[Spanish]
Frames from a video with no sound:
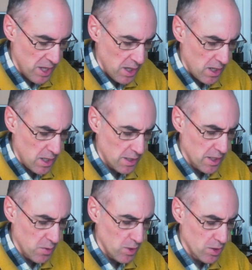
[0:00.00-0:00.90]

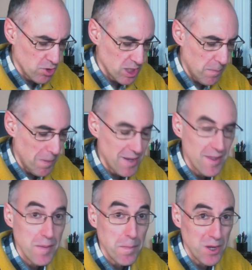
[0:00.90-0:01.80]
aquí, cuando sea más
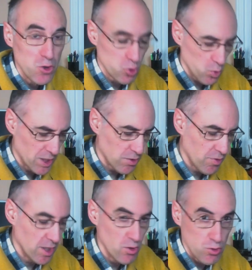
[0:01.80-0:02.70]
de menos
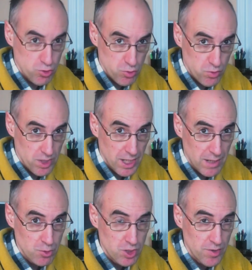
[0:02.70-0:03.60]
400.
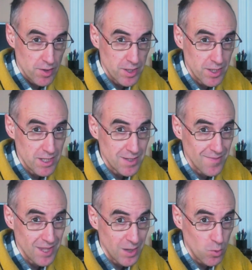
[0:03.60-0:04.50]
Tengamos excedentes
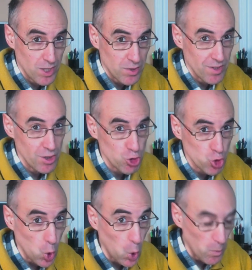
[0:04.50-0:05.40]
de 400
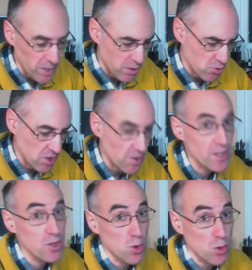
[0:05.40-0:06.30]
o menos
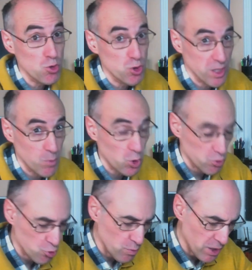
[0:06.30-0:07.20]
excedentes o incluso estemos
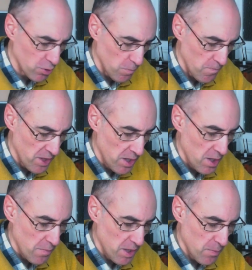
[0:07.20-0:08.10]
consumiendo.
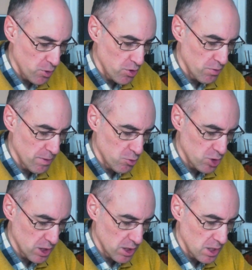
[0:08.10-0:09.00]
Bien, pues nos vamos
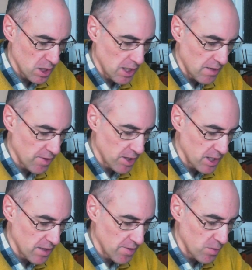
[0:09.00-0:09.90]
aquí y hacer qué
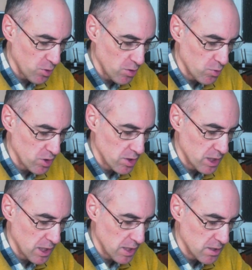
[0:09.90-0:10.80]
hacer. Bueno, pues
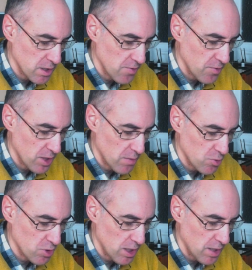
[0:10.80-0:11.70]
nada,
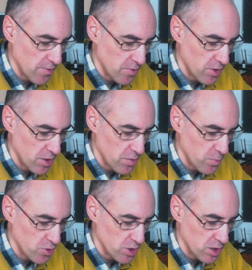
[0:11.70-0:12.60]
seleccionamos la acción del
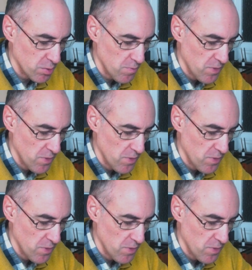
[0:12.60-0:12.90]
dispositivo.